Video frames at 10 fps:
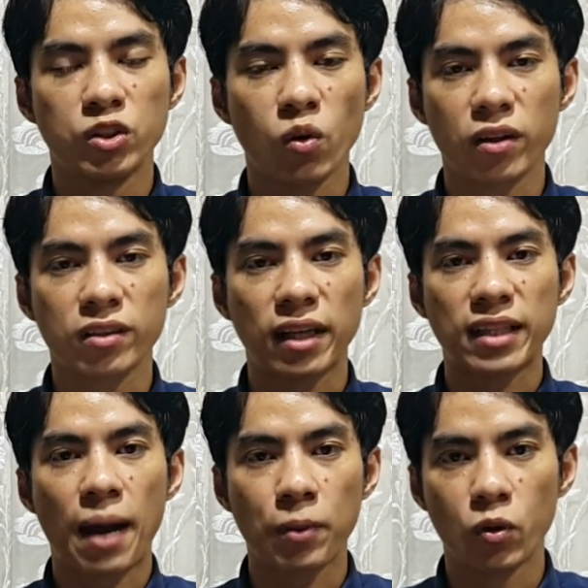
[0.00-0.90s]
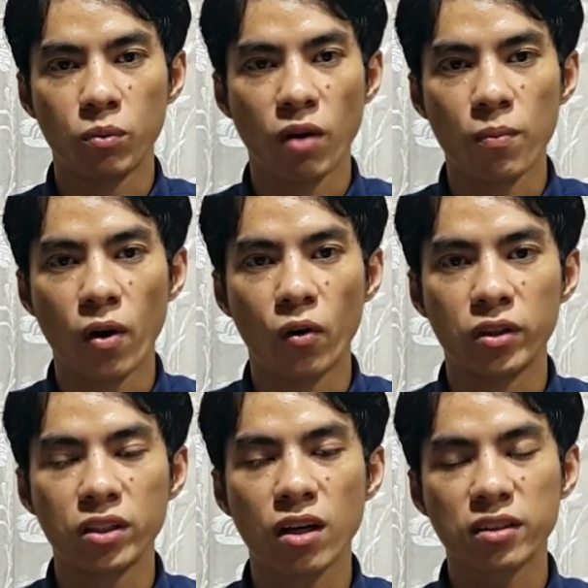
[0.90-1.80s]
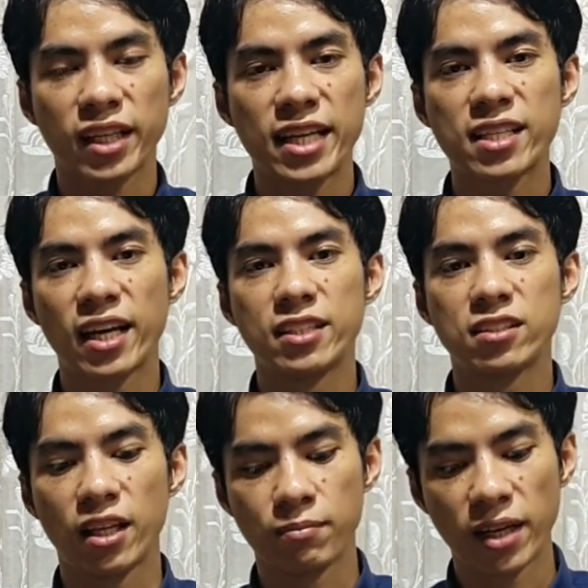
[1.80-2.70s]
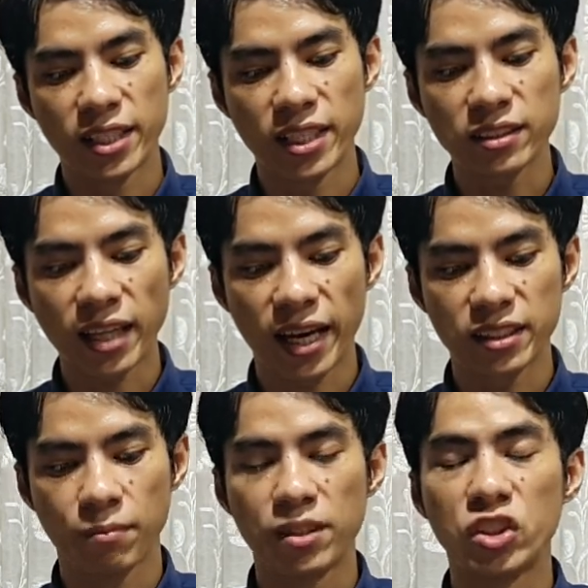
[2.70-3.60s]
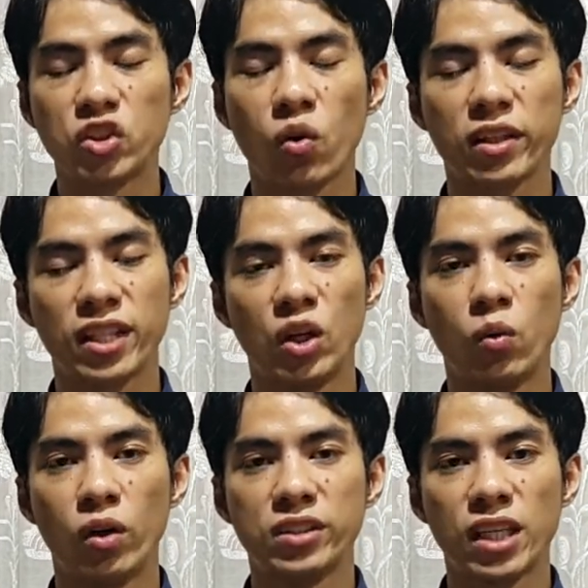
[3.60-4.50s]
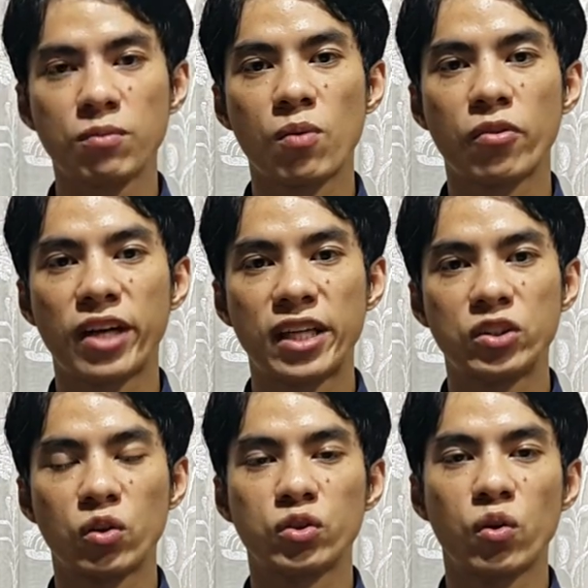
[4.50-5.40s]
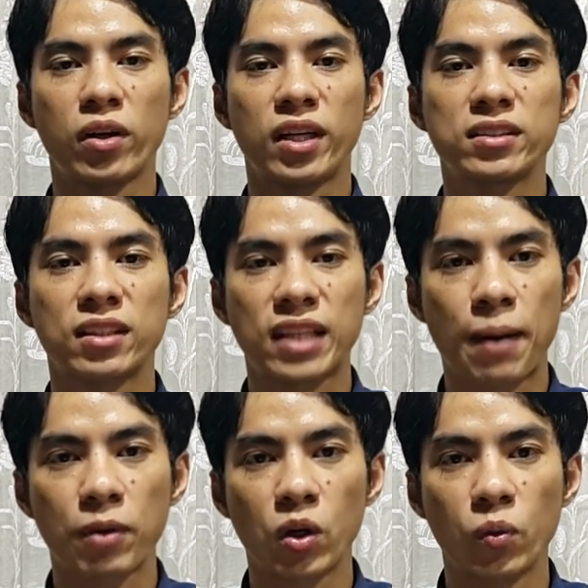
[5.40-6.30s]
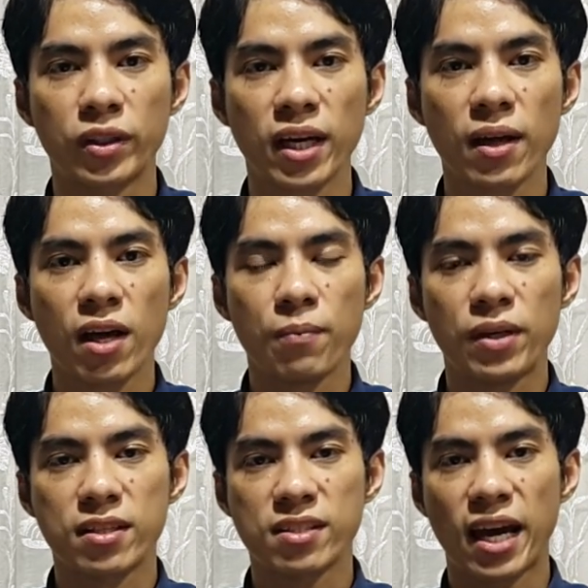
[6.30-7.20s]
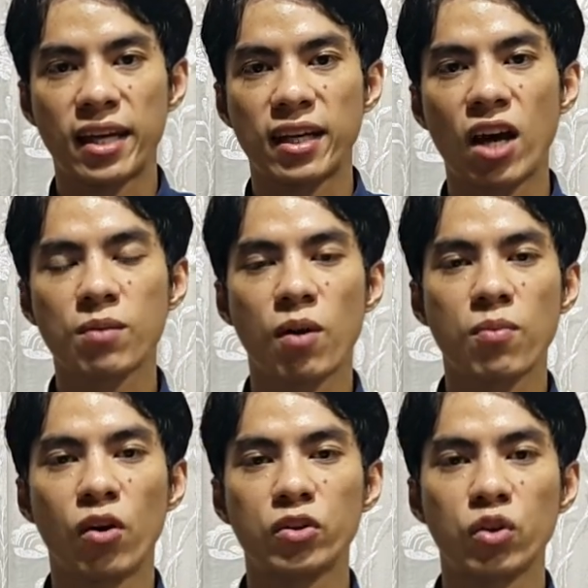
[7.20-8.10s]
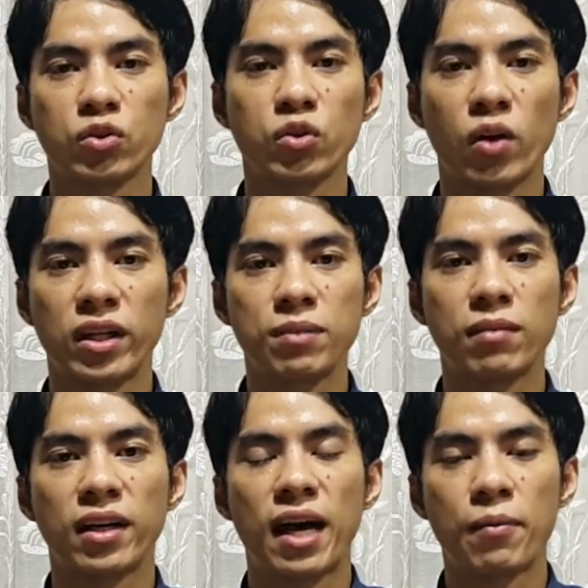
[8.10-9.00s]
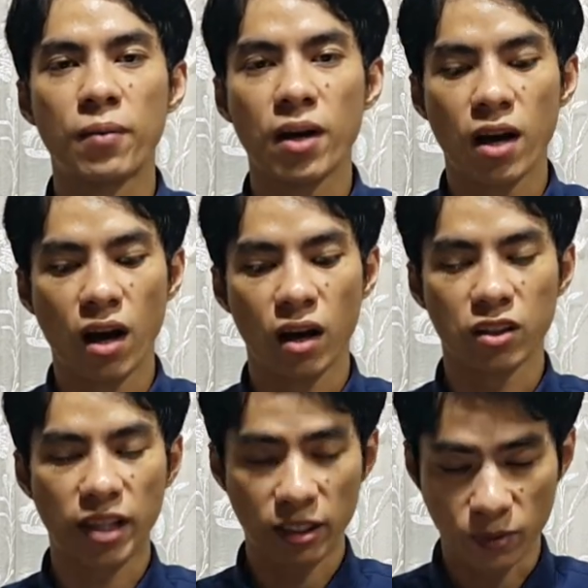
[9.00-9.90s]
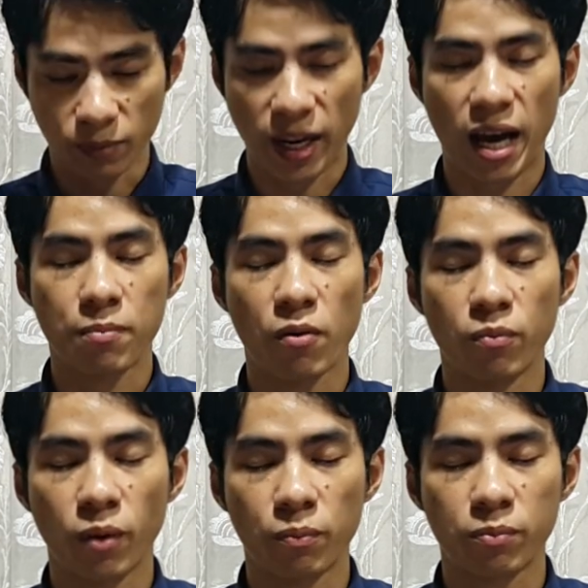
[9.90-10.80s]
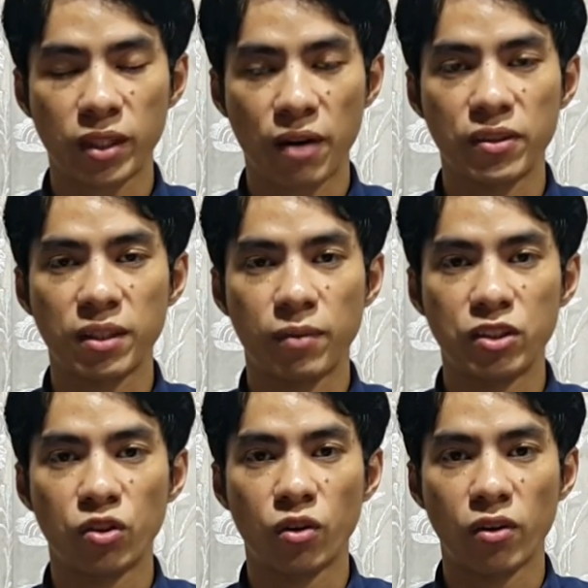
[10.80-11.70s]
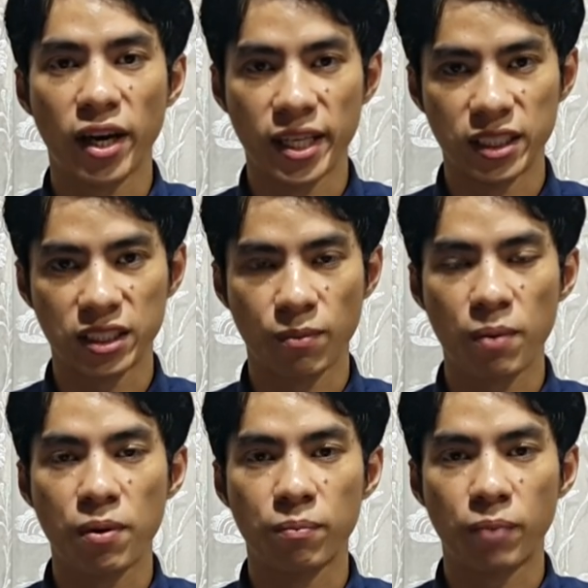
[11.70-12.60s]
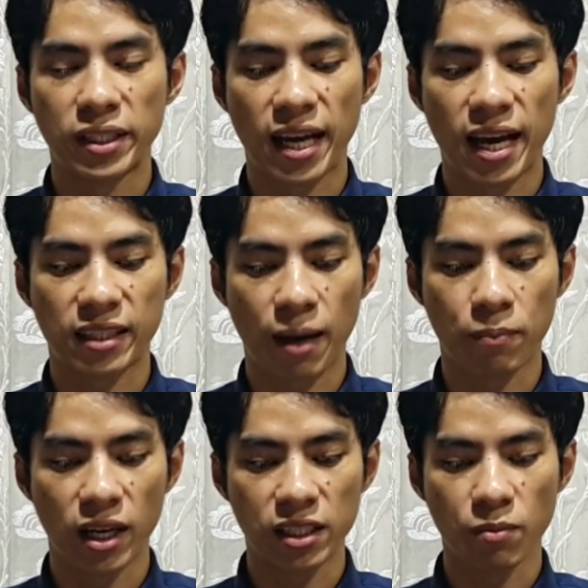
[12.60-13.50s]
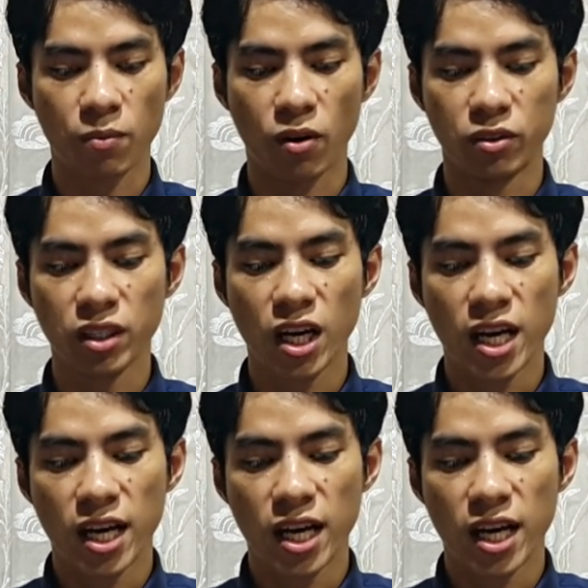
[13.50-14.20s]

John nó đã tam luôn bóng phồn đứa có ngay chạy chạy mê nắng tay là miền John cái luộn chắc bóng phồn ai vô John nắng ta tam luôn á về để sai nói bóng phồn vô John nắng mà đã ở các thứ đầm nào một một theo với nhà mày vô một hình của bạn miền bảy hà tam play nó bóng phồn